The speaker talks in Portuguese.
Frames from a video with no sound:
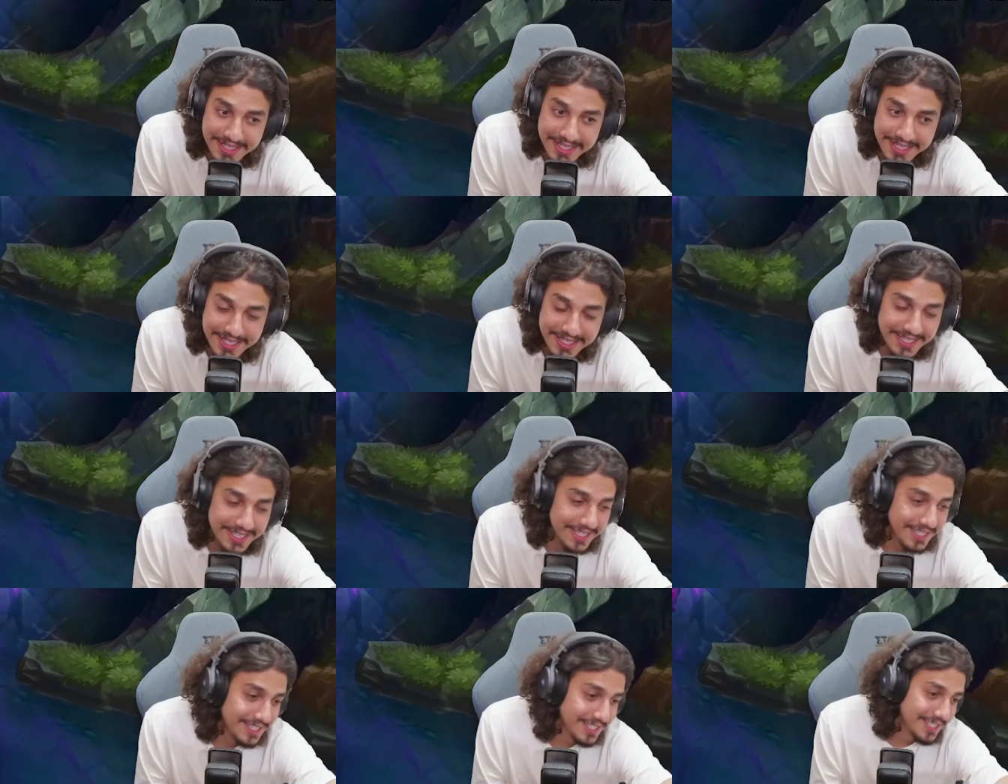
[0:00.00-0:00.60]
que
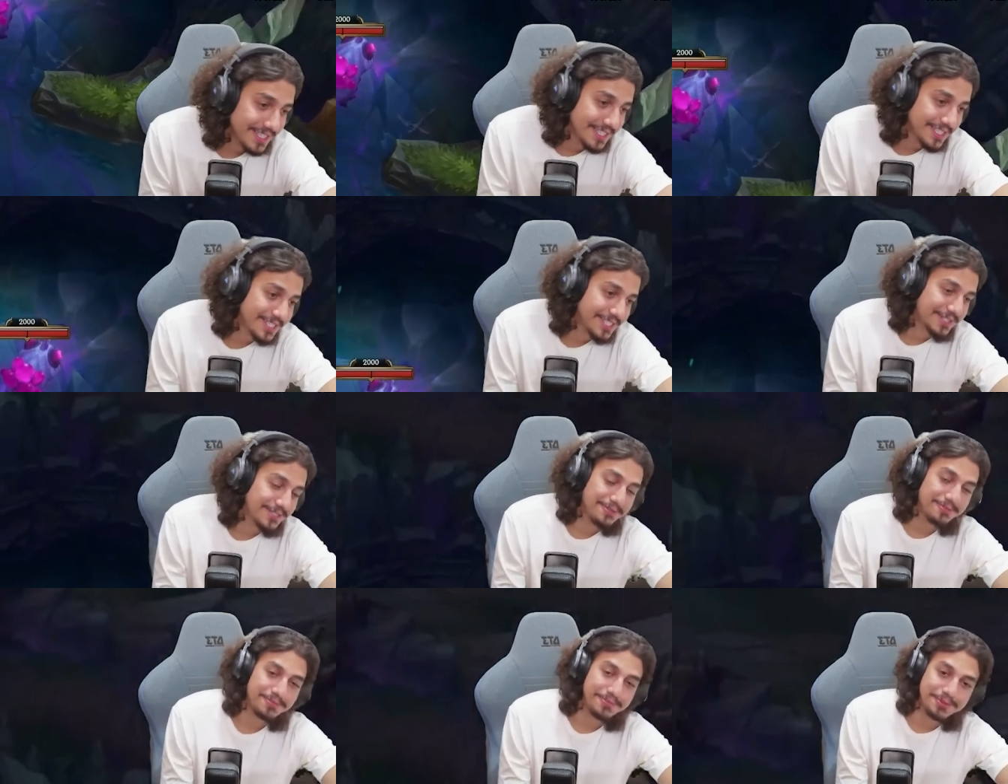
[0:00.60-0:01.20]

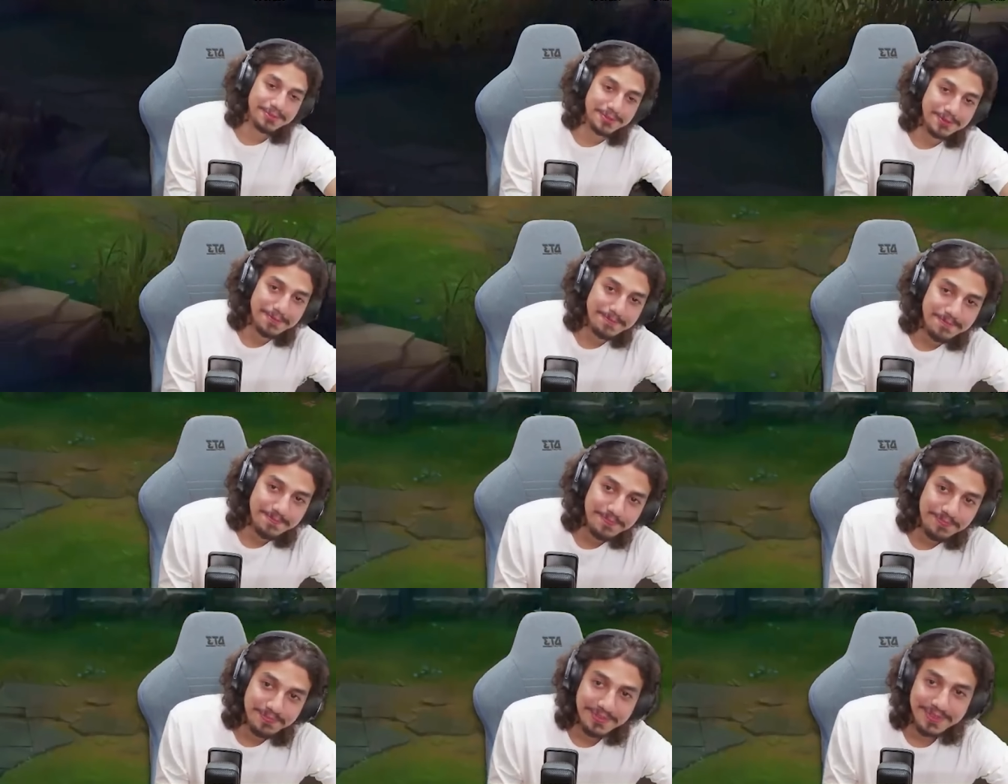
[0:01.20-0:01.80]
isso, pô.
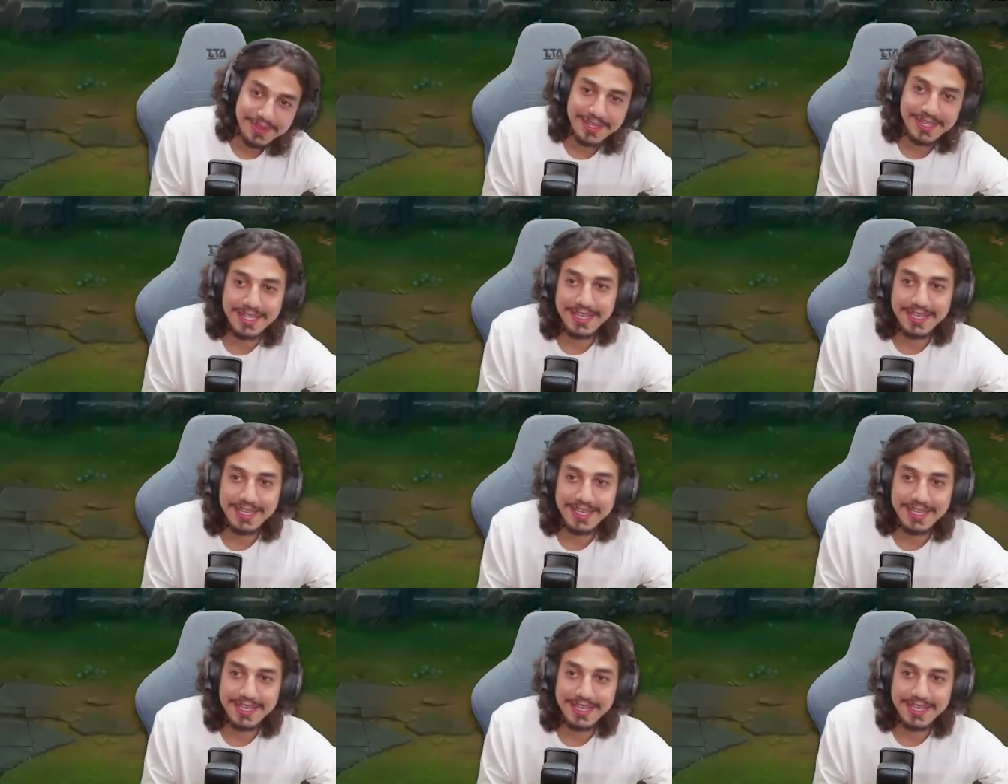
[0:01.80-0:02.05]
Que